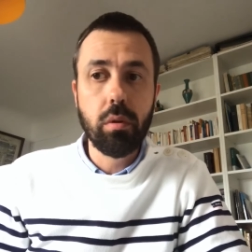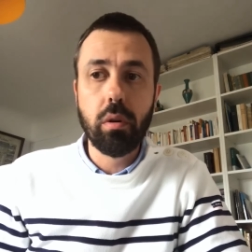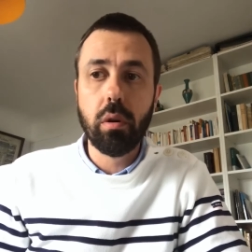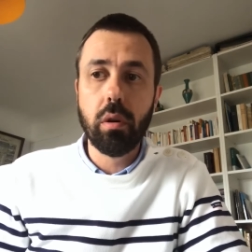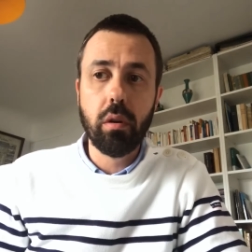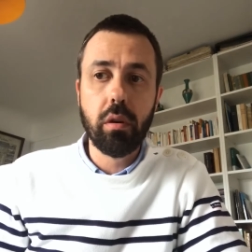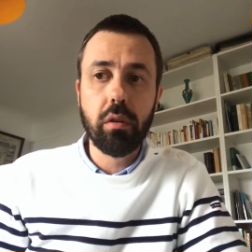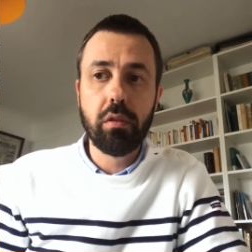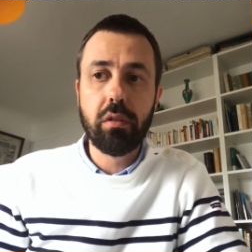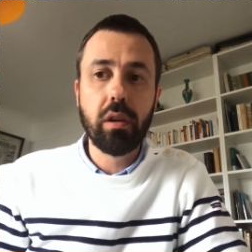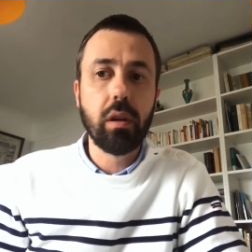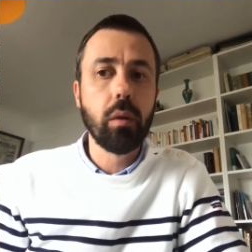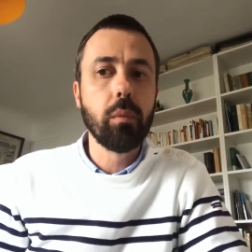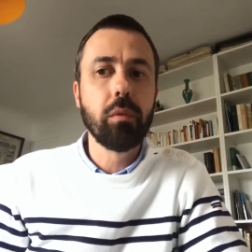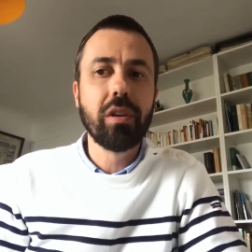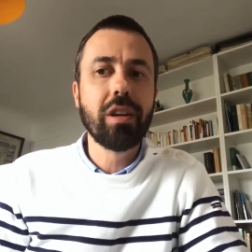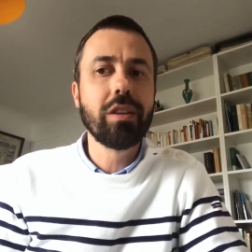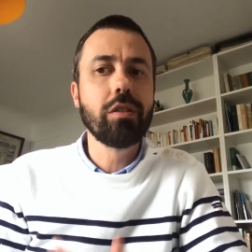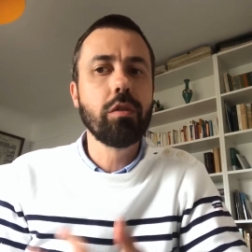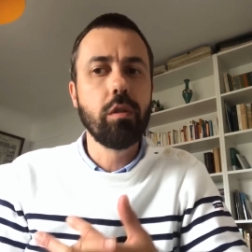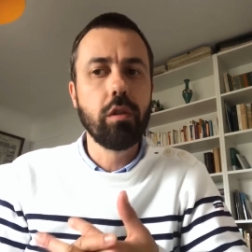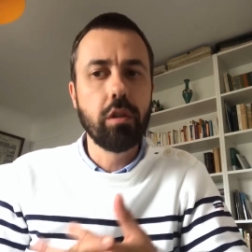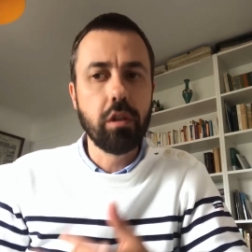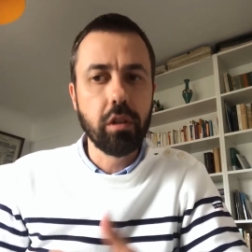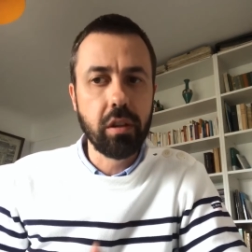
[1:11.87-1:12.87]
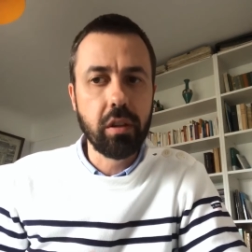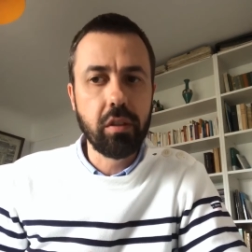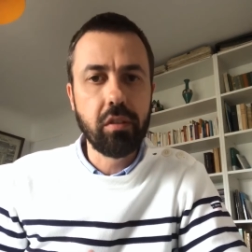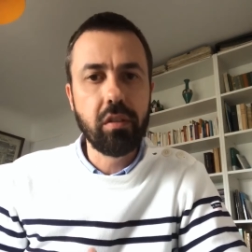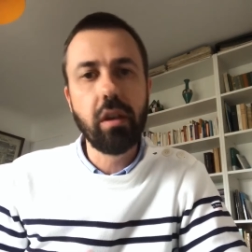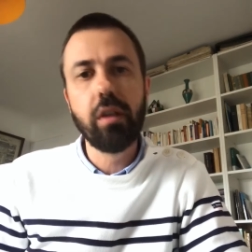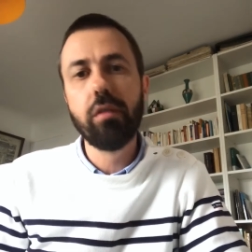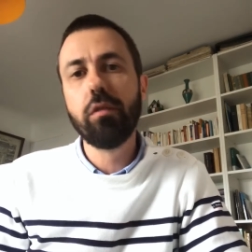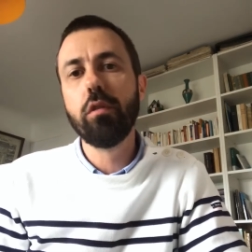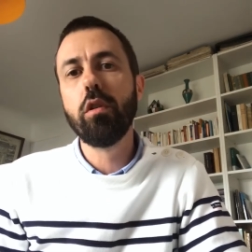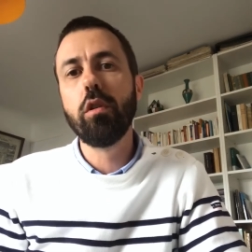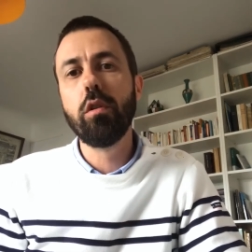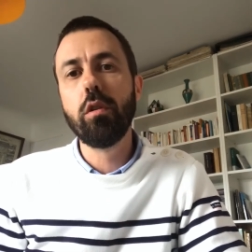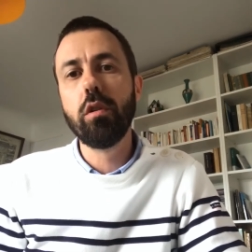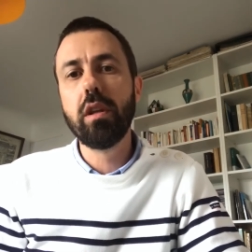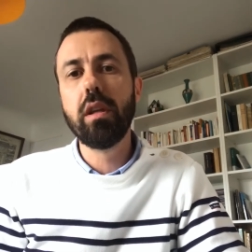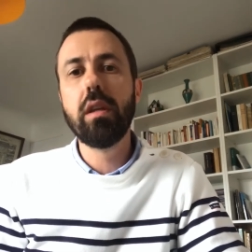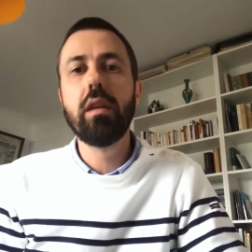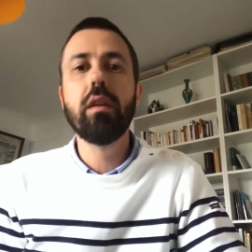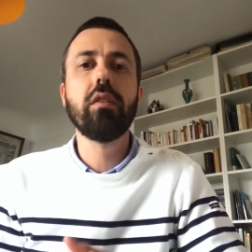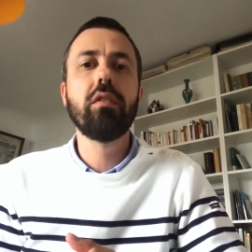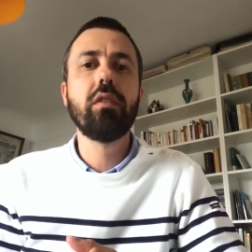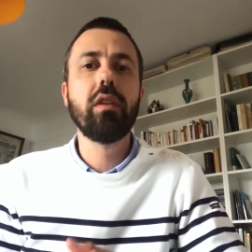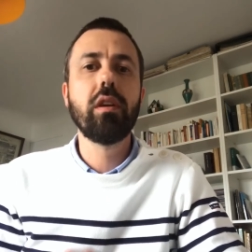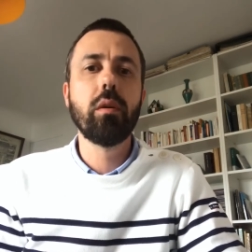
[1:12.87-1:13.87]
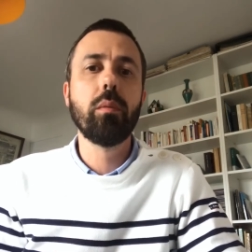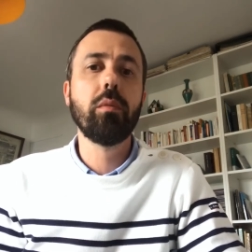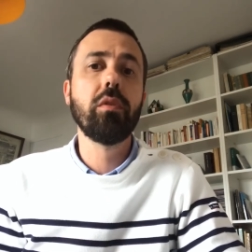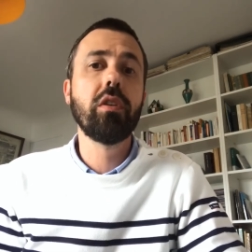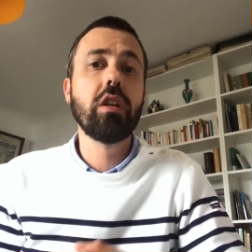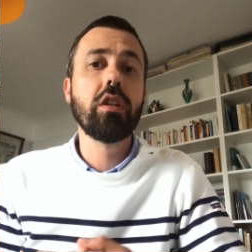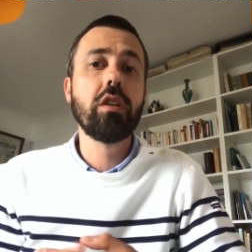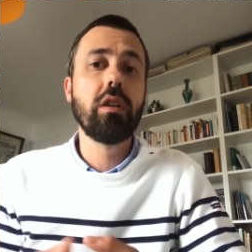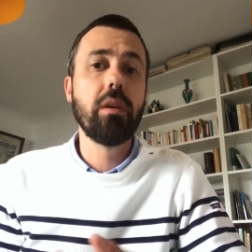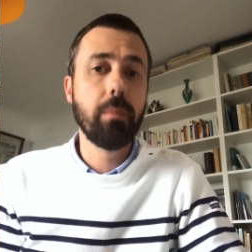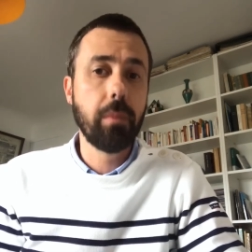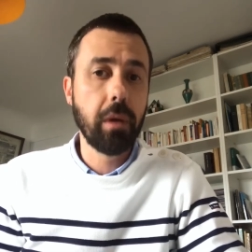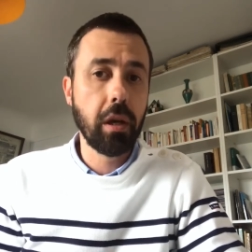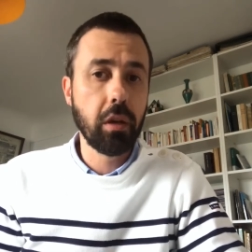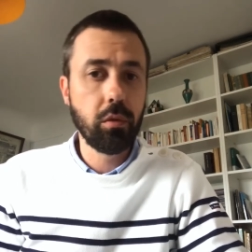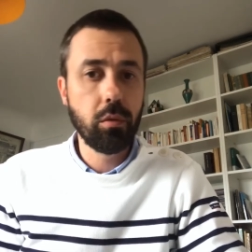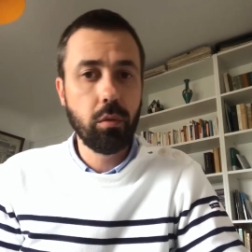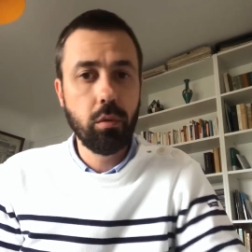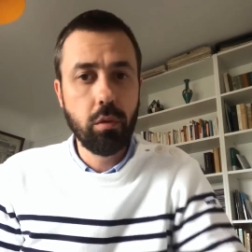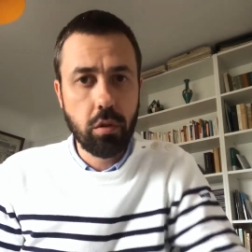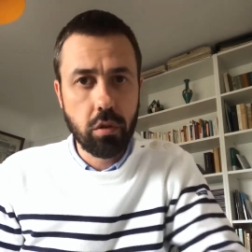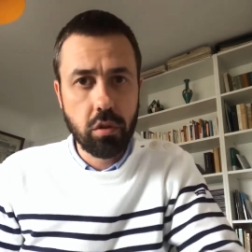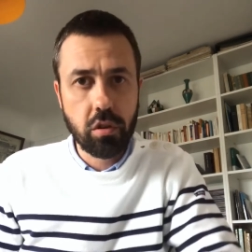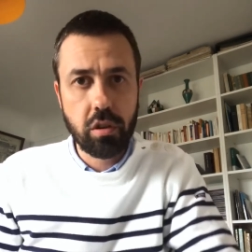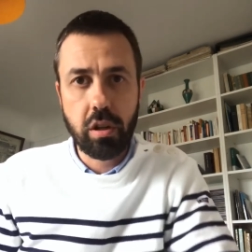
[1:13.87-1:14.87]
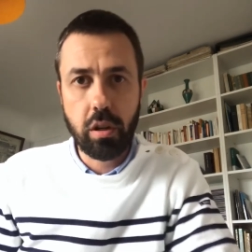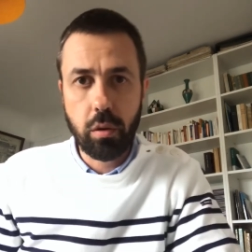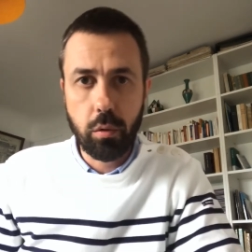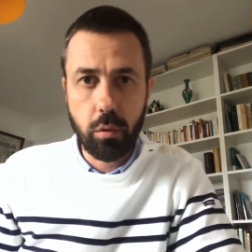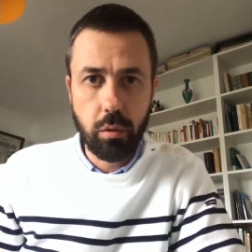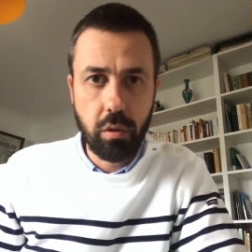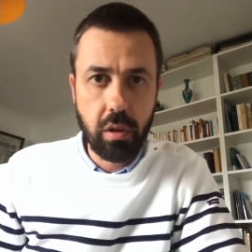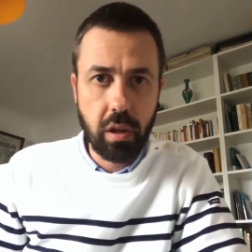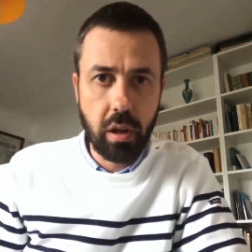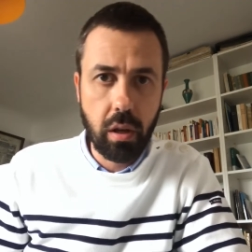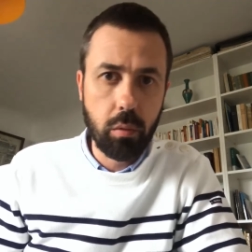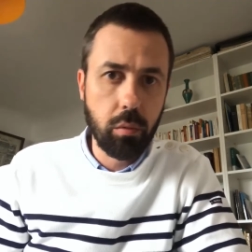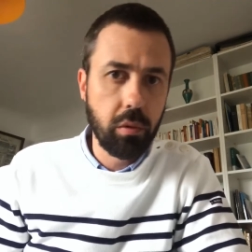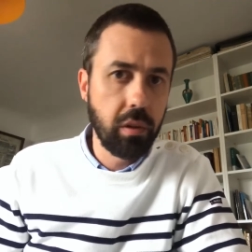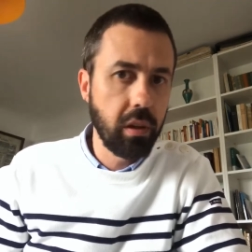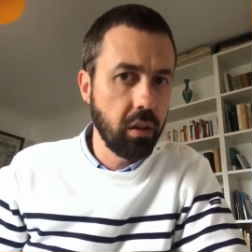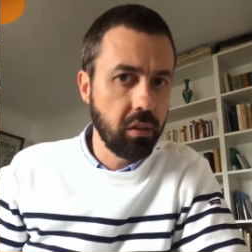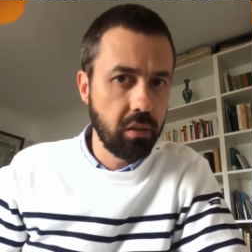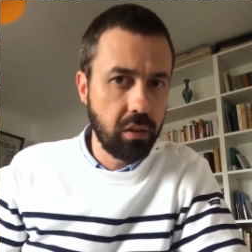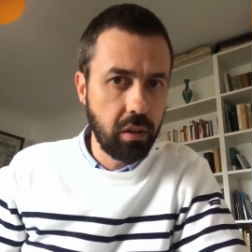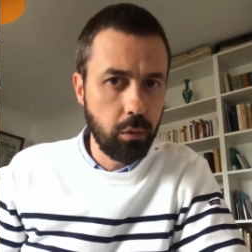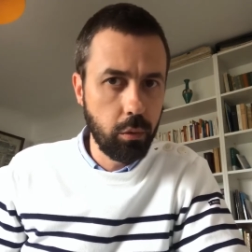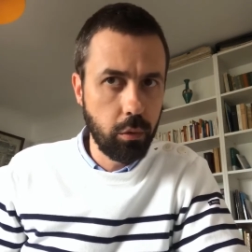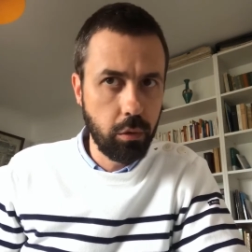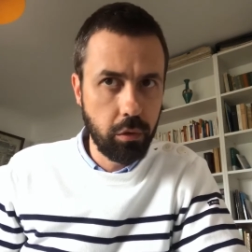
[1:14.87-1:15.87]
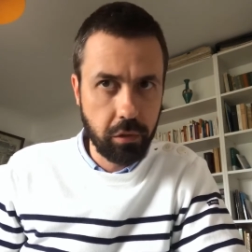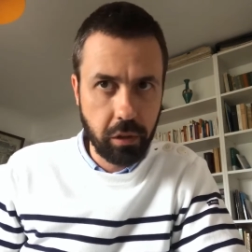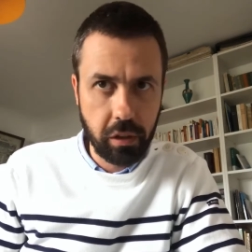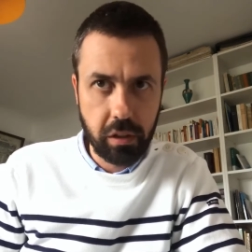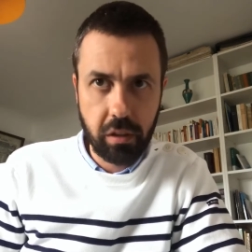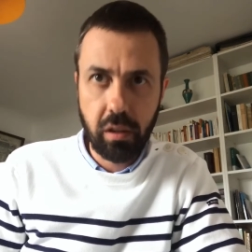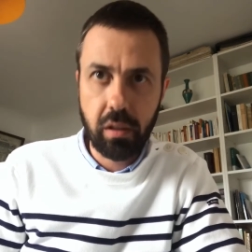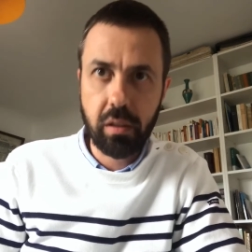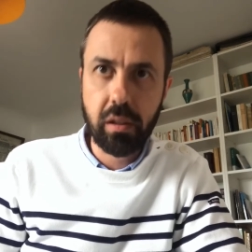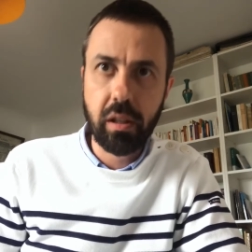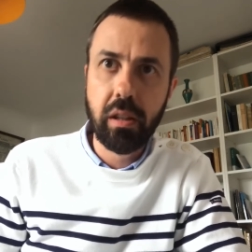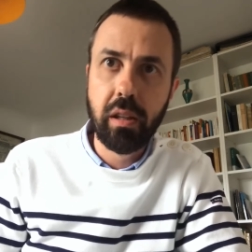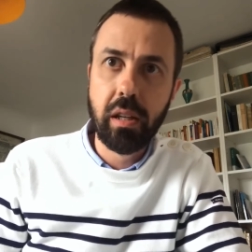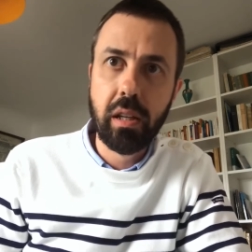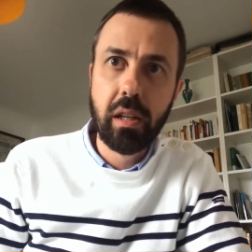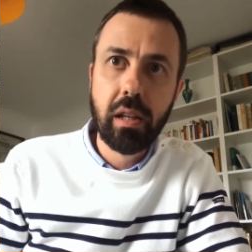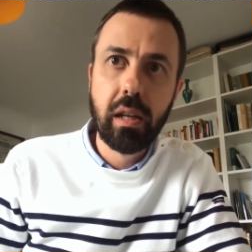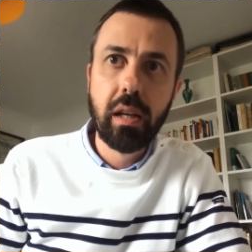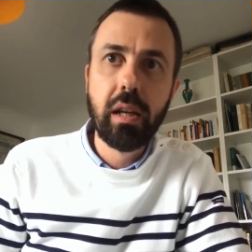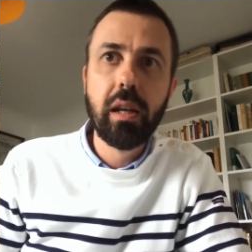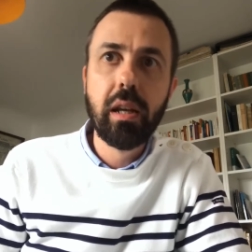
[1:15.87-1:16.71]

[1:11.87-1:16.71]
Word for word: euh, c'est comme ça que je le connaissais avant de le lire, c'est comme ça que je l'ai perçu quand je l'ai lu il y a une quinzaine ou une vingtaine d'années.